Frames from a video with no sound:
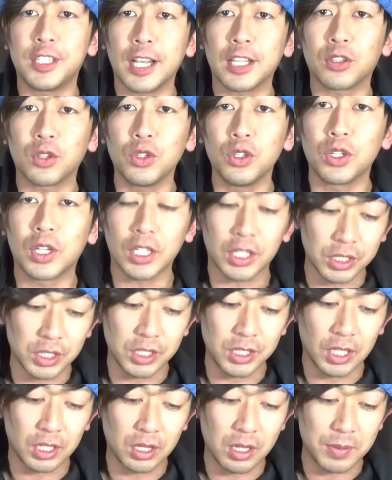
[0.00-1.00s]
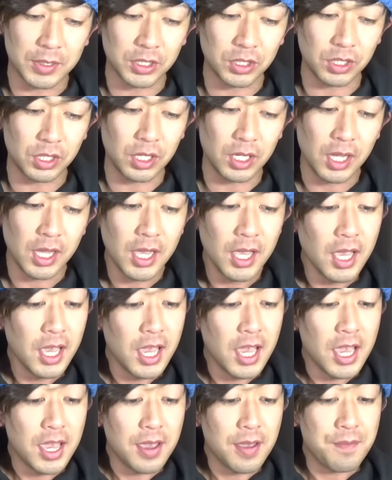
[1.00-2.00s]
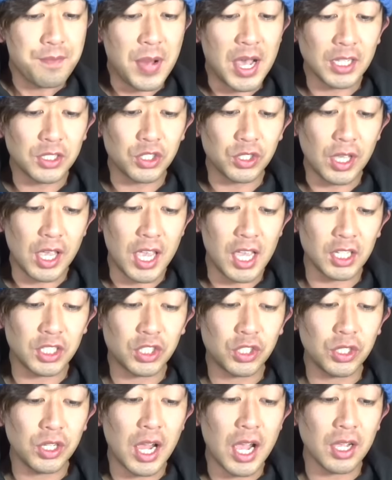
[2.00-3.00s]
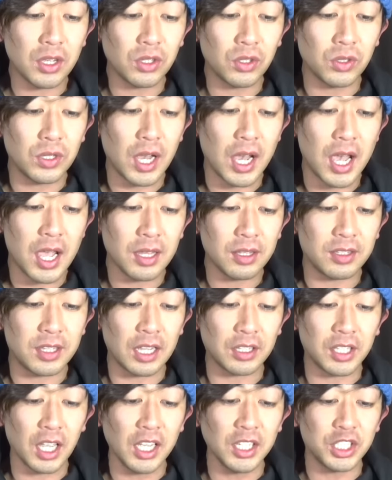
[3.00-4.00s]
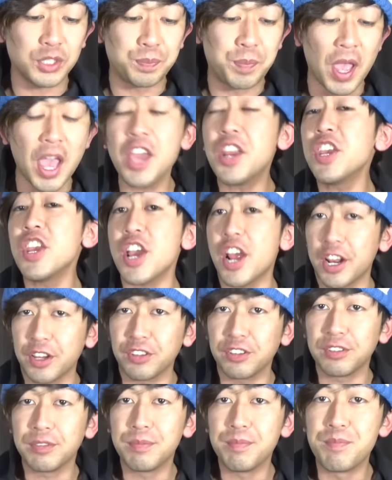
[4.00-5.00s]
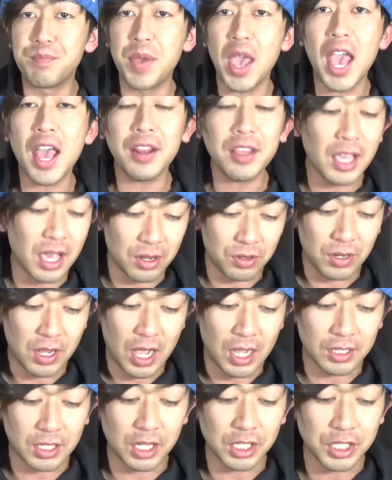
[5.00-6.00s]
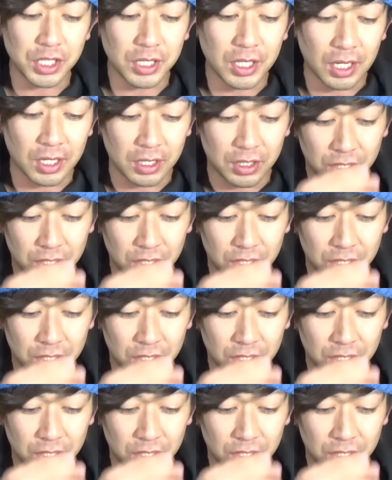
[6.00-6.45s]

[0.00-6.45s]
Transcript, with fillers: 加という形になってます。まず S ランクが打点師ベリアル、新しいキャラ